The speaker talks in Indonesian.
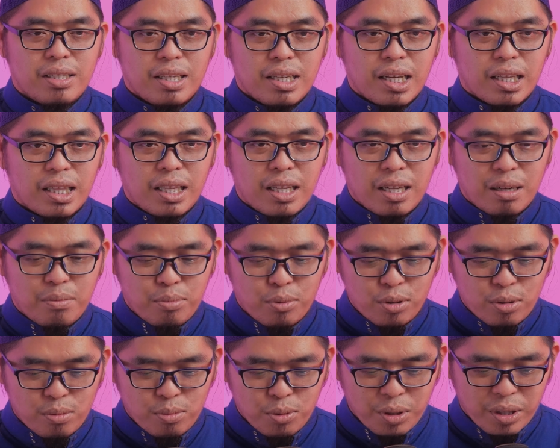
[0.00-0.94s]
yang isinya
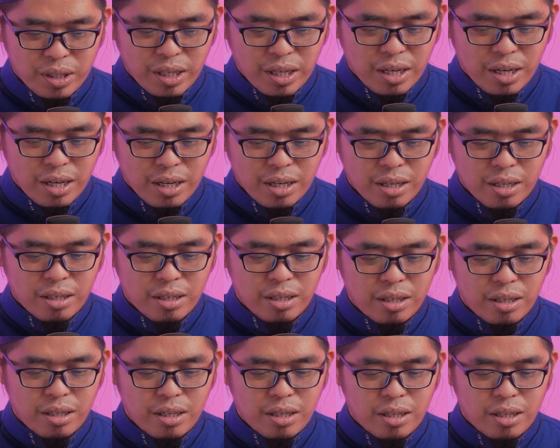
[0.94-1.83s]
30 butir,